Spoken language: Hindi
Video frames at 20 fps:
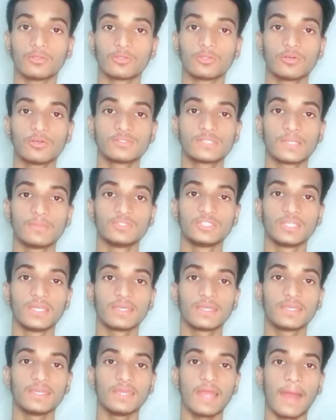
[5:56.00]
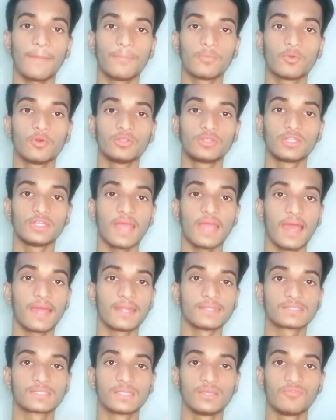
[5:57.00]
तो समझिए कि आपको थ्री
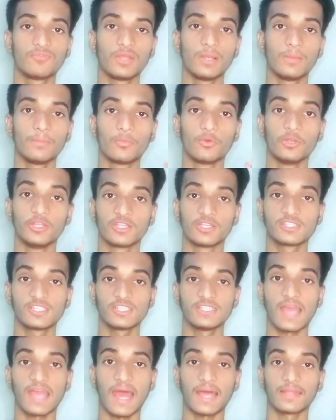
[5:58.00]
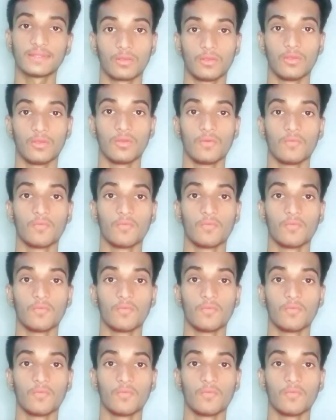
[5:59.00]
आवर्स की फिल्म पूरी तरह से याद है